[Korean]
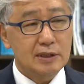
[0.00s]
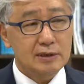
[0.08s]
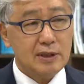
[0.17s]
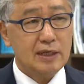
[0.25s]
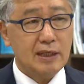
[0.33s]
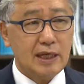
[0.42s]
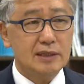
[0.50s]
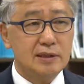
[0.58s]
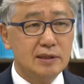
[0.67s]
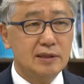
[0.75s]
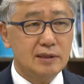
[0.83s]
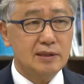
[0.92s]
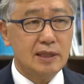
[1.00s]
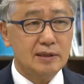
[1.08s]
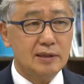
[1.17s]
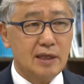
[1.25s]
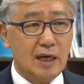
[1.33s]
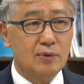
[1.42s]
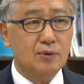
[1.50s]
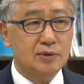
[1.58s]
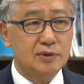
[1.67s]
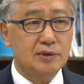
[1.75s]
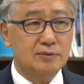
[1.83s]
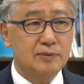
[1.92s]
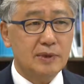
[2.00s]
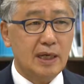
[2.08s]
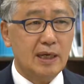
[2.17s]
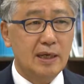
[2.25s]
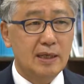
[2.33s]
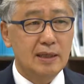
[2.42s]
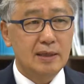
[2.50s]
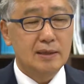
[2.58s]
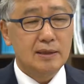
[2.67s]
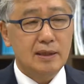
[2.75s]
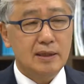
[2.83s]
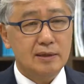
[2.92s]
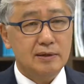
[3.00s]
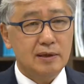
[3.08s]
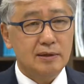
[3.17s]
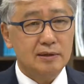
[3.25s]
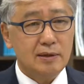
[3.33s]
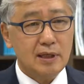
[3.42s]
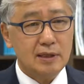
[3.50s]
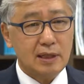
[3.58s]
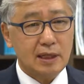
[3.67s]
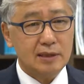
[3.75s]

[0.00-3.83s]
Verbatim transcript: 그러한 가치들을 사실 갖고 있습니다. 예, 그래서 그러한